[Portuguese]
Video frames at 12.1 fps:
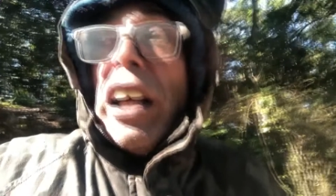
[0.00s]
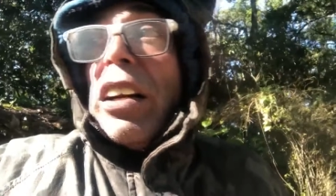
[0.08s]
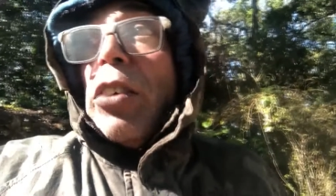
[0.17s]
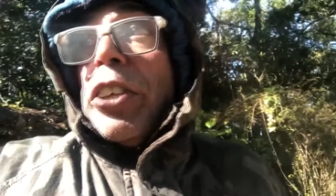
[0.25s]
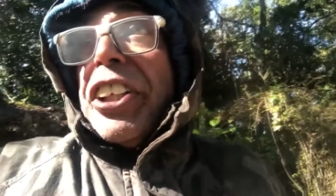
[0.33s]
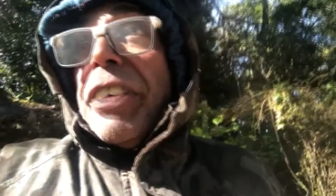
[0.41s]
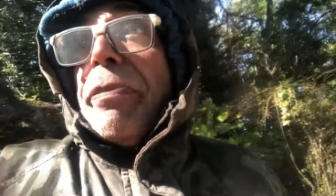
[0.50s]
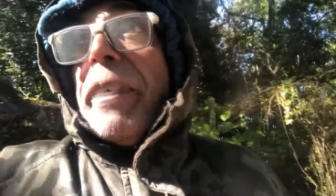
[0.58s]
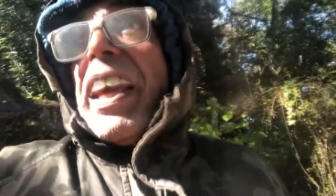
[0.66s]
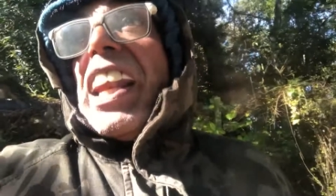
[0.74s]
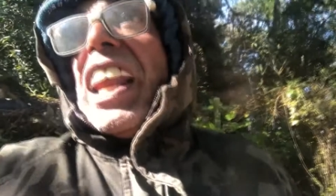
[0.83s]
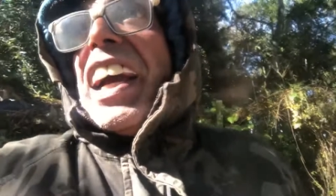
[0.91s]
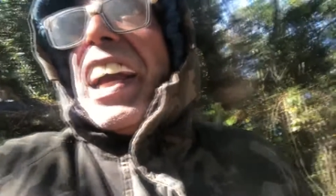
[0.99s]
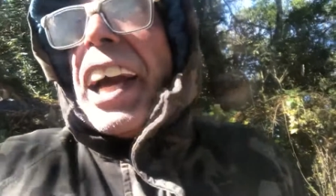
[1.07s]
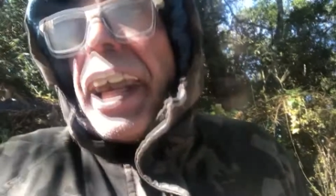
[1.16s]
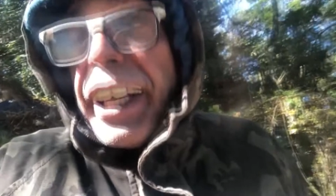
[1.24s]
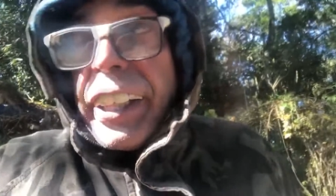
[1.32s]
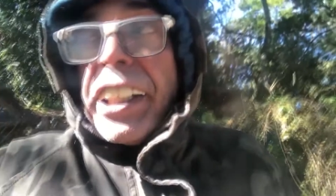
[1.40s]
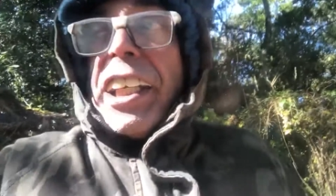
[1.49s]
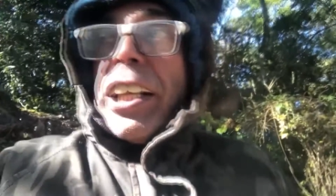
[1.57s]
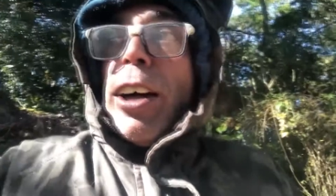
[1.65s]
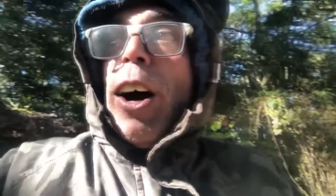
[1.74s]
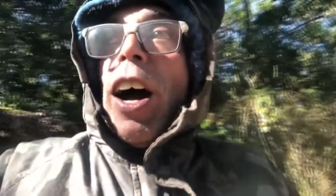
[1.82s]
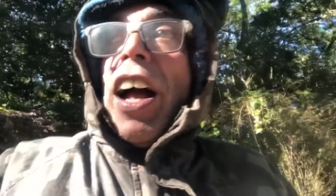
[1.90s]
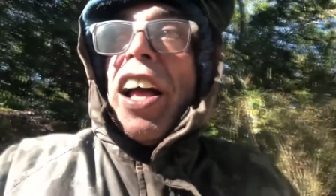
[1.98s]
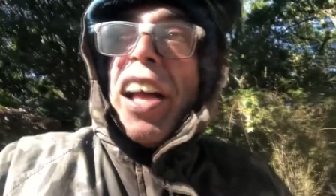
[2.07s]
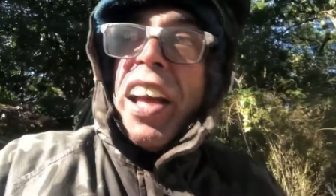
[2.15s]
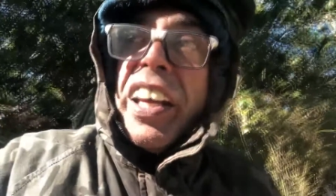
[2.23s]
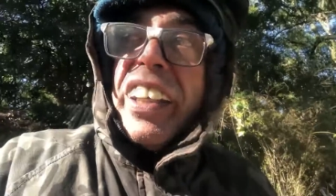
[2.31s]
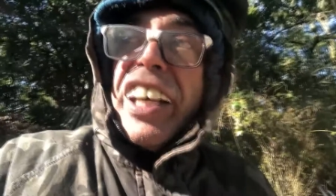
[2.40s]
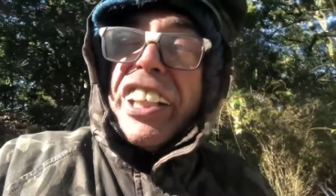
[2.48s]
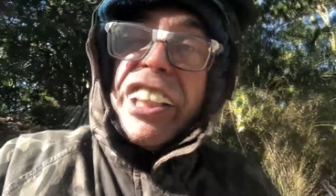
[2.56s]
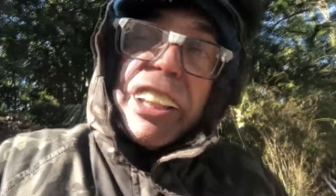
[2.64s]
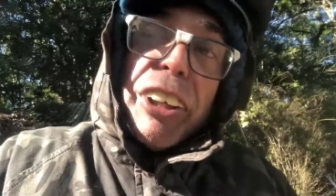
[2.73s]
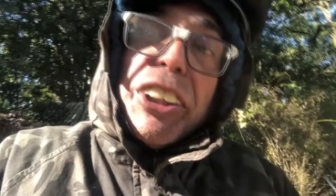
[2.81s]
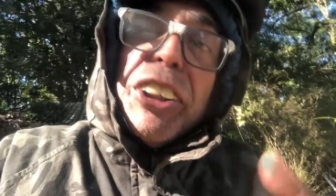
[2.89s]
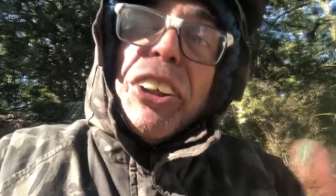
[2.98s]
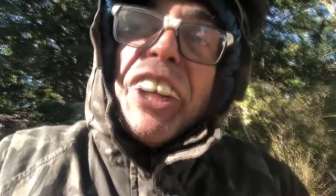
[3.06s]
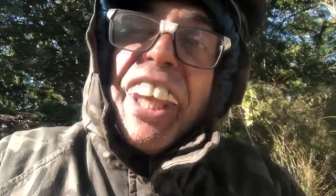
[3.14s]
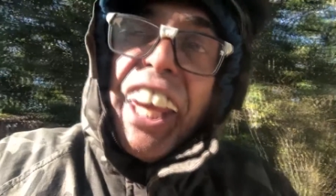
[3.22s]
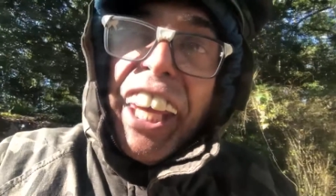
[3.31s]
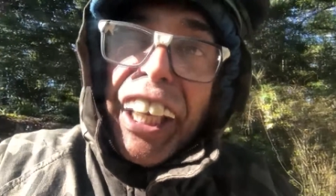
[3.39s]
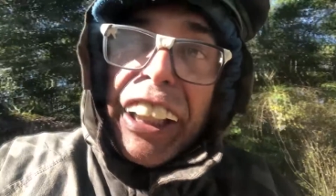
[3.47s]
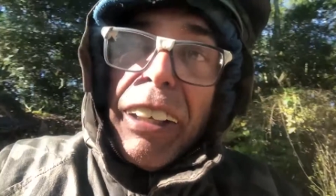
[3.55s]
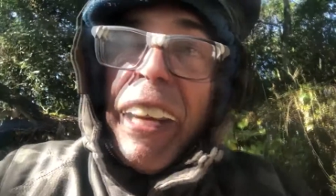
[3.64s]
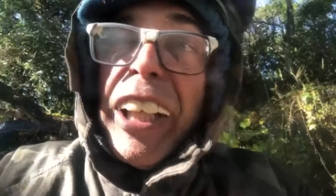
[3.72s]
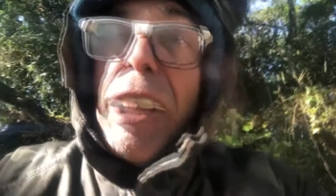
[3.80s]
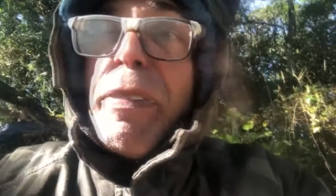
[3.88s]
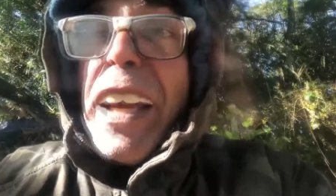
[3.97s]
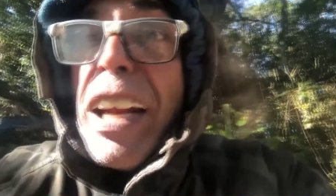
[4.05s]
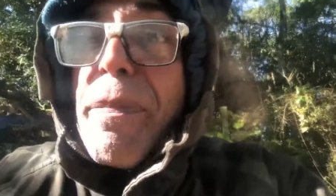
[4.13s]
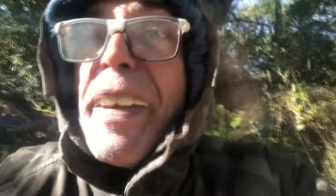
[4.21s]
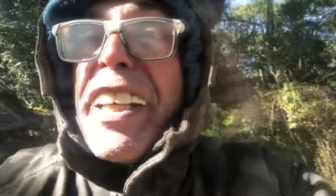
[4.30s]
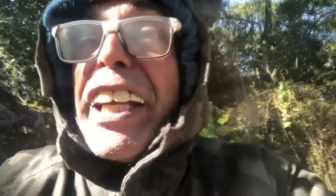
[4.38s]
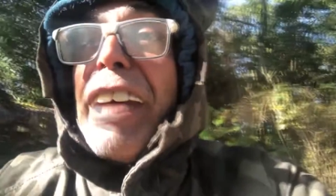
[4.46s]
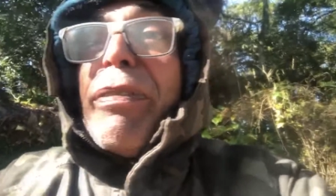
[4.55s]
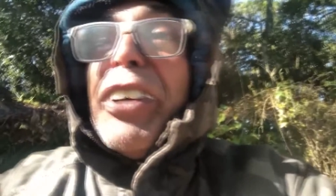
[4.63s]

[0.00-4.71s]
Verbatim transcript: A Ludmilla, cara, assim, ó. E esse tal de Nogueira também, só porque ele pensa que é